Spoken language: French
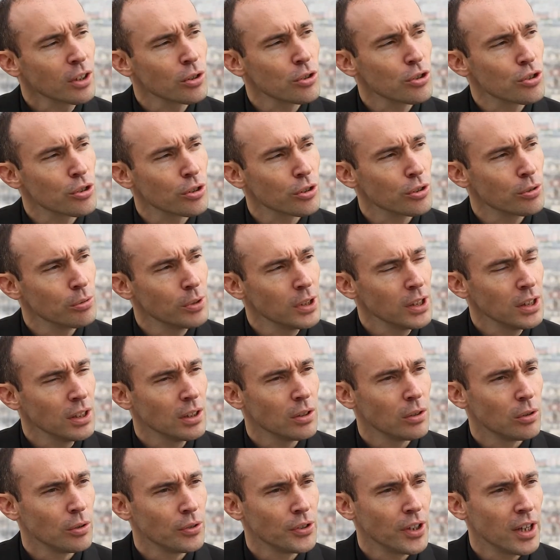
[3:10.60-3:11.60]
qu'aujourd'hui
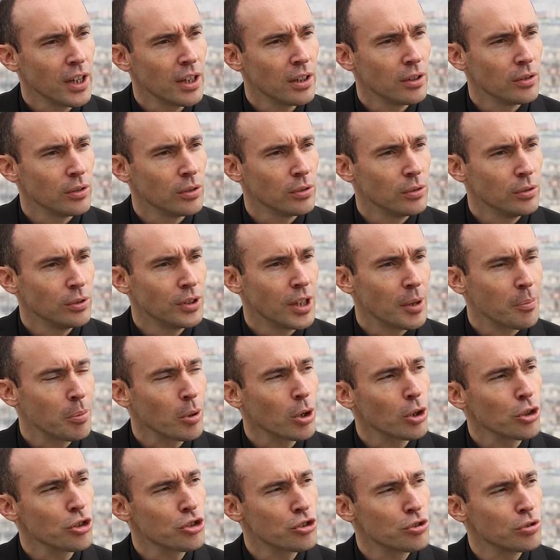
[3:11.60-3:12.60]
on a une
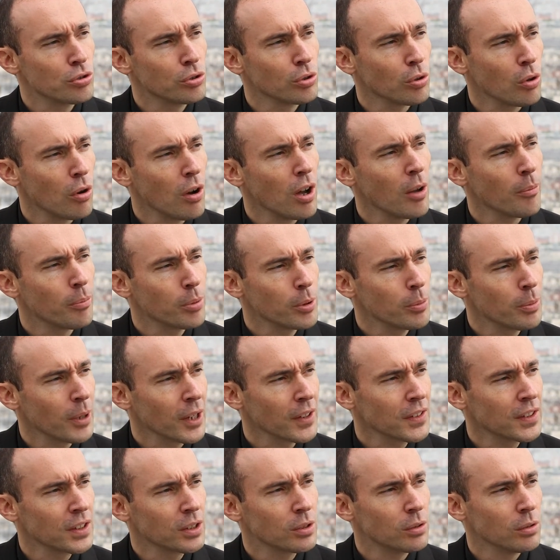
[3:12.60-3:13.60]
approche du droit un peu
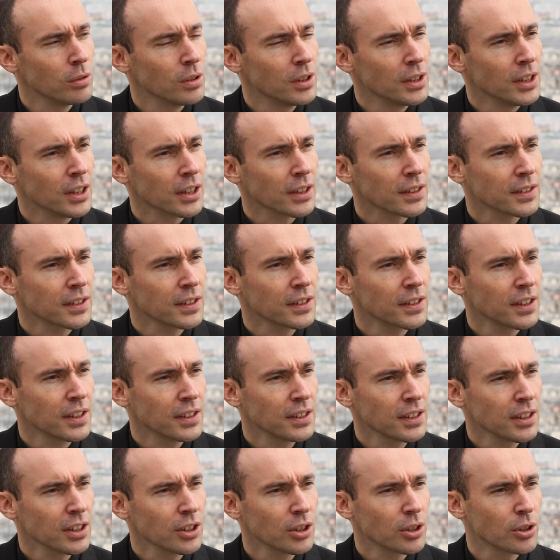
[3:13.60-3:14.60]
particulière,
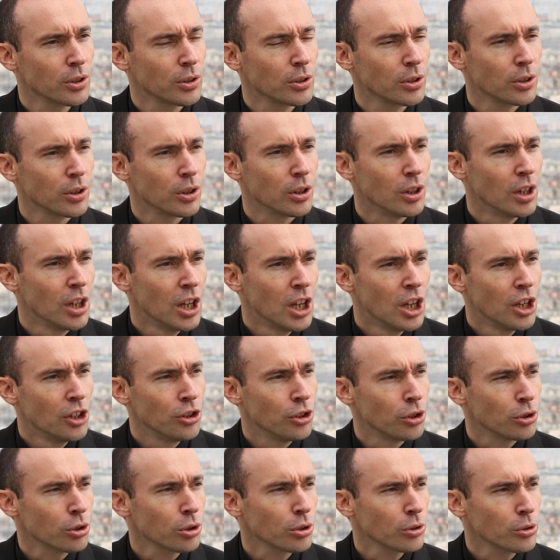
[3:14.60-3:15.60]
c'est-à-dire que euh,
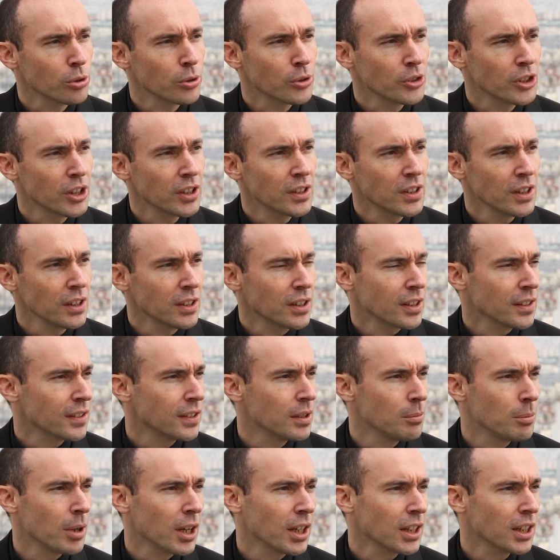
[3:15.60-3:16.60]
notre société est
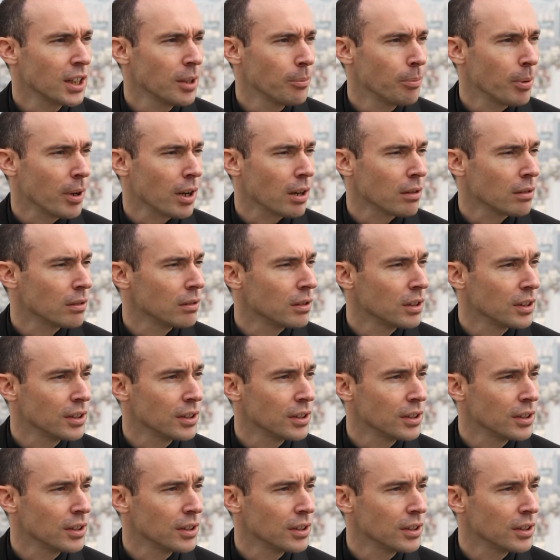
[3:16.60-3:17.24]
assez marquée par euh,